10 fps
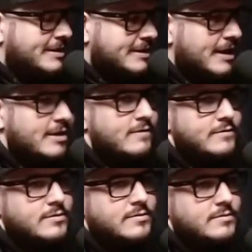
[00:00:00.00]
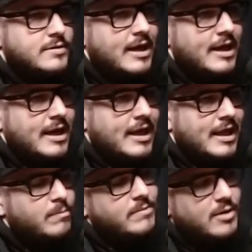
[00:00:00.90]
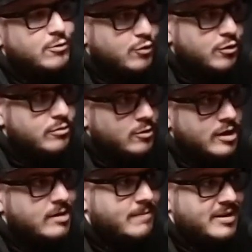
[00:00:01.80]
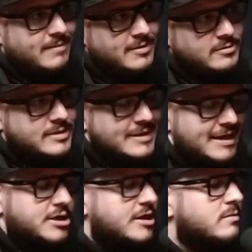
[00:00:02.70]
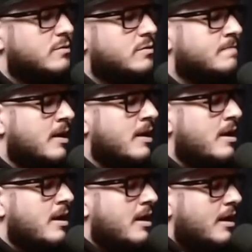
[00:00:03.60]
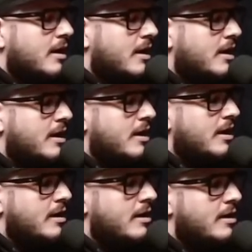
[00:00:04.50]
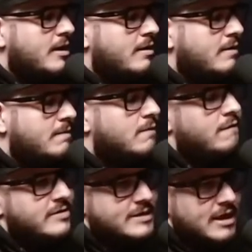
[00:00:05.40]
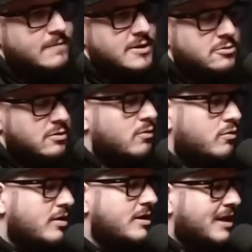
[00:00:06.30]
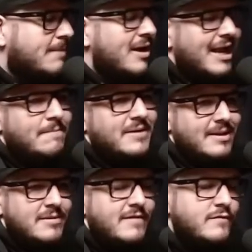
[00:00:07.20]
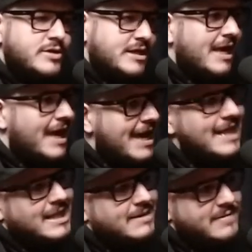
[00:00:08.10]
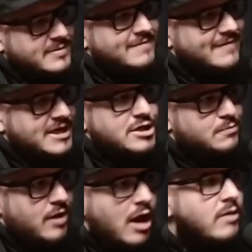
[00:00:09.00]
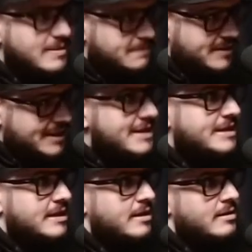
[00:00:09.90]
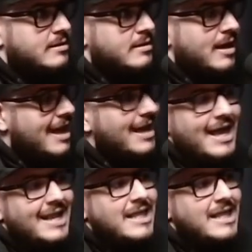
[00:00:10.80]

graças a Deus, é, é, o primeiro dono, morando no apartamento de sete anos. E conversei com o pessoal, tudo. E sabe aquele apartamento que você entra, mas você vê que, tipo, é o que você precisa? Uhum. É,